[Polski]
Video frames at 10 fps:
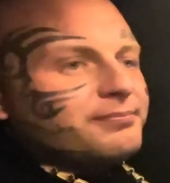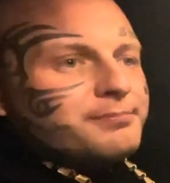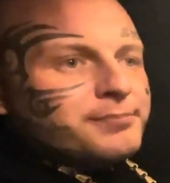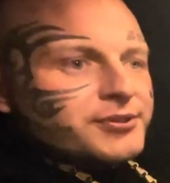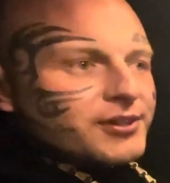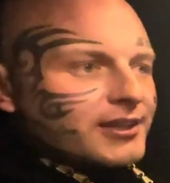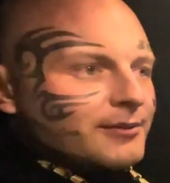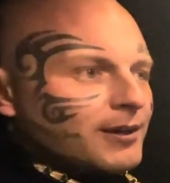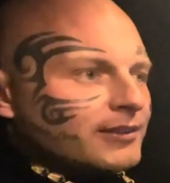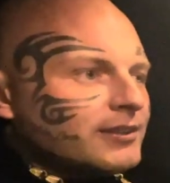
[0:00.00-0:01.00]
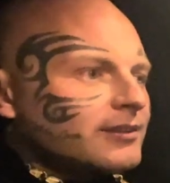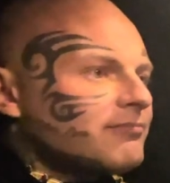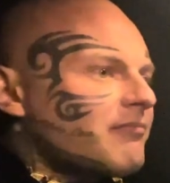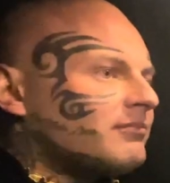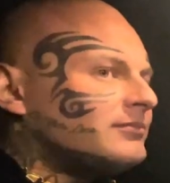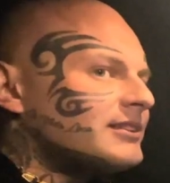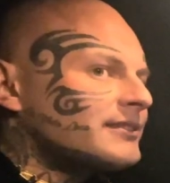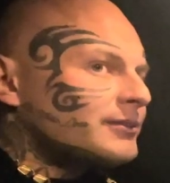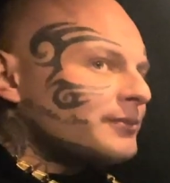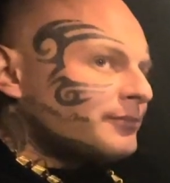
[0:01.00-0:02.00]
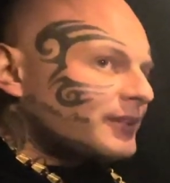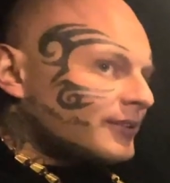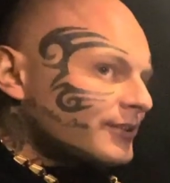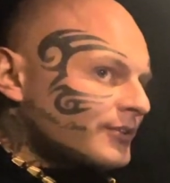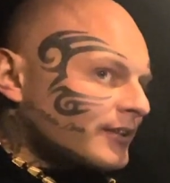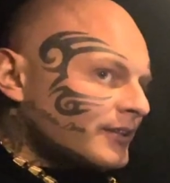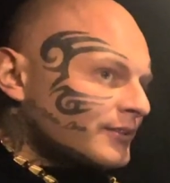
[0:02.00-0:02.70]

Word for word: przejebane. Nie zrobimy tego jeszcze raz,